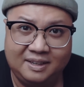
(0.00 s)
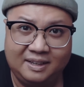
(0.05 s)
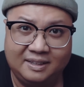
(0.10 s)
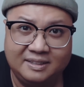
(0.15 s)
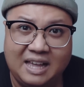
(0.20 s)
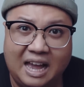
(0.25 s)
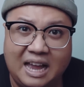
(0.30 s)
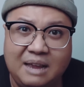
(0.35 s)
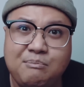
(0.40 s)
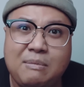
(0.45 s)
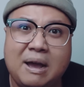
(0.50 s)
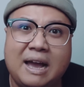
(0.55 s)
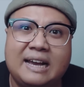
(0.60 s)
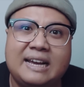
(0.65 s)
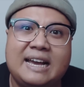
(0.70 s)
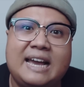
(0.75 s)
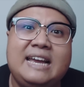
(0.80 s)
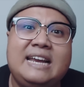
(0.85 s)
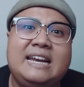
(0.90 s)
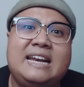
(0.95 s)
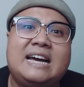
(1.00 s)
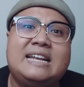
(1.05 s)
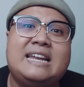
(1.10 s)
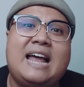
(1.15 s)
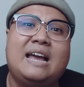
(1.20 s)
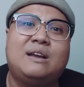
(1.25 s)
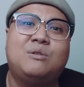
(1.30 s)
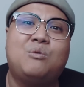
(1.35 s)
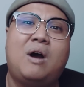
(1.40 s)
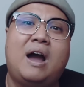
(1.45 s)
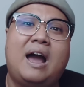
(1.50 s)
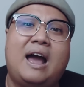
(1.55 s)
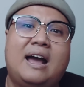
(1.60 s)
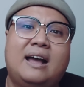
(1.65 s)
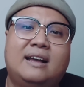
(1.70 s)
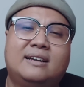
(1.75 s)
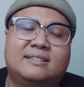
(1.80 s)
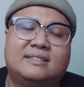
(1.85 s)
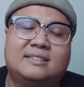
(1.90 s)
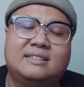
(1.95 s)
để mà gây ra đại
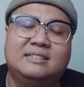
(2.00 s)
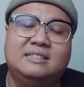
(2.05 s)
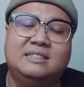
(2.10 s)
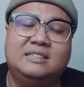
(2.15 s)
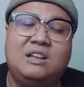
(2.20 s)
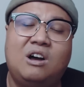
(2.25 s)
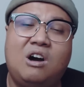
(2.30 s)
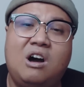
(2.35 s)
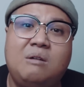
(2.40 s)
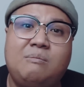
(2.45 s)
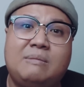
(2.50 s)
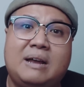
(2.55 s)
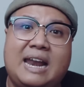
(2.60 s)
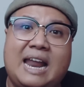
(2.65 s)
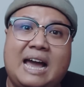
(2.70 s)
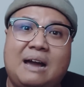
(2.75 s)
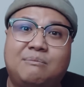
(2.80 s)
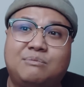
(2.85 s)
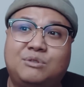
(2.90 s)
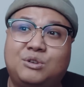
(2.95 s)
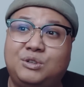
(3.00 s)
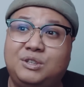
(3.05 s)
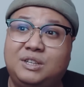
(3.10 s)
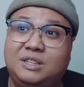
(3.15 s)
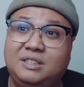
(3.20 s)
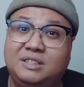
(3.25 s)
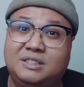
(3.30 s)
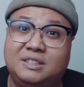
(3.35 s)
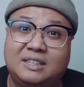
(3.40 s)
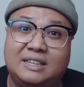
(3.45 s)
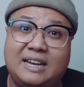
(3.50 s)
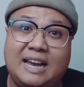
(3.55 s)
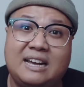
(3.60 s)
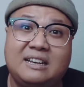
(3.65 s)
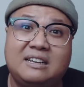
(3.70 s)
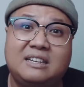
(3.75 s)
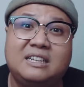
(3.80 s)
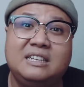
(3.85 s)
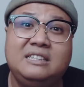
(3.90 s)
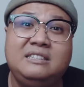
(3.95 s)
họa từ đó mà làm cho những người
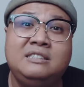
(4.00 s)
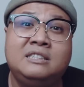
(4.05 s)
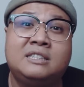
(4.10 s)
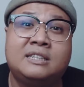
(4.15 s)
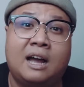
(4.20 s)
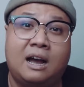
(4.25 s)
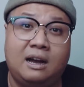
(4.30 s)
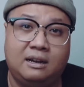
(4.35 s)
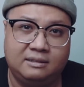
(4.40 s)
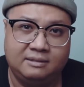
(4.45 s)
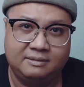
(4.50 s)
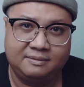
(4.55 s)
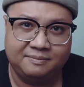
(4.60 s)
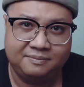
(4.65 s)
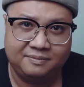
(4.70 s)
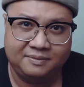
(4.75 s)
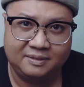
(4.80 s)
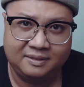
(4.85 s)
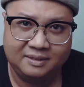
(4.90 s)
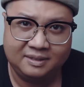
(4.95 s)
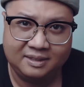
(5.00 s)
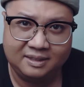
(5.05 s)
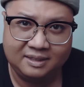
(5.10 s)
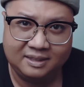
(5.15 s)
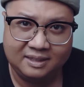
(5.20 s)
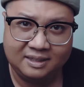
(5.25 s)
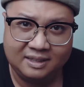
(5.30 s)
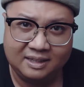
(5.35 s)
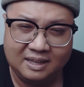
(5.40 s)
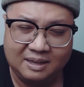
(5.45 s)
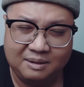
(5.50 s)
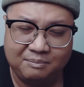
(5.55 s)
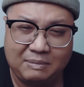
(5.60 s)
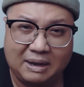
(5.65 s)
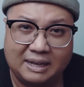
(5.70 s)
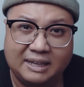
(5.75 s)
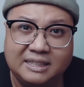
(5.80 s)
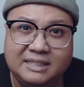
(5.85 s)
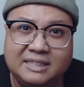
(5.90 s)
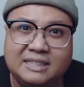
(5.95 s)
khác kinh sợ
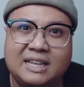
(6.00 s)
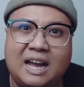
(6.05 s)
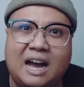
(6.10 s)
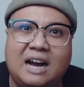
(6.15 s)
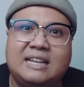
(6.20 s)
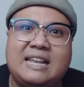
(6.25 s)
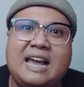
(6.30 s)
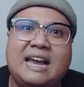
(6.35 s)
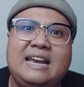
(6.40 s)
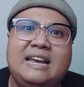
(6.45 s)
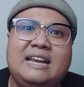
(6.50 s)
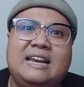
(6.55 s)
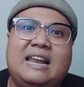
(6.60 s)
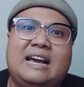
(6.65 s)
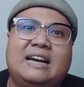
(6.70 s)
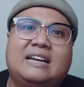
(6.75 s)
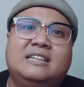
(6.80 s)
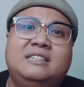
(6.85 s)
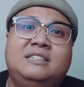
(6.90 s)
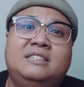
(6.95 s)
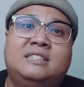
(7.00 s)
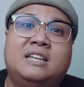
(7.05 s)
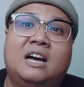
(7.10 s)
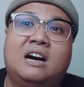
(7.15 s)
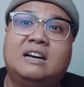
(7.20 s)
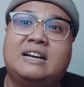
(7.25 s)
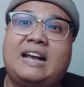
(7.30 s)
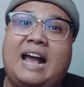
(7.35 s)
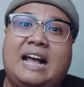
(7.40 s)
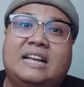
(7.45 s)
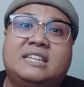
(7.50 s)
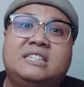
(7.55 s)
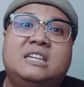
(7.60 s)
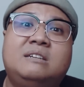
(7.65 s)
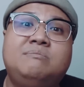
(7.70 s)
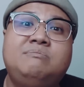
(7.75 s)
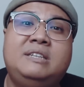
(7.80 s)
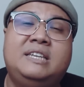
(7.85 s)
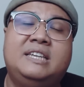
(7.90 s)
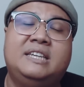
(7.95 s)
mà kinh sợ ở đây là kinh sợ cả
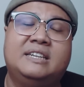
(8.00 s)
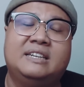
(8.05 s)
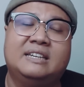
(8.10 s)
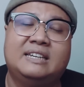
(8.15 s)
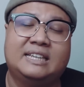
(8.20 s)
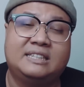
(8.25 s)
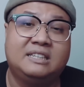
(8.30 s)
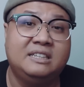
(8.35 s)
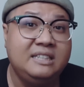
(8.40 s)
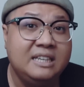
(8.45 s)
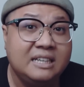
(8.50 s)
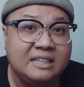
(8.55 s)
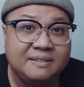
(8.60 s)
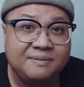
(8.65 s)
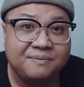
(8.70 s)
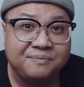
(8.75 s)
sớm giềng là thứ nhất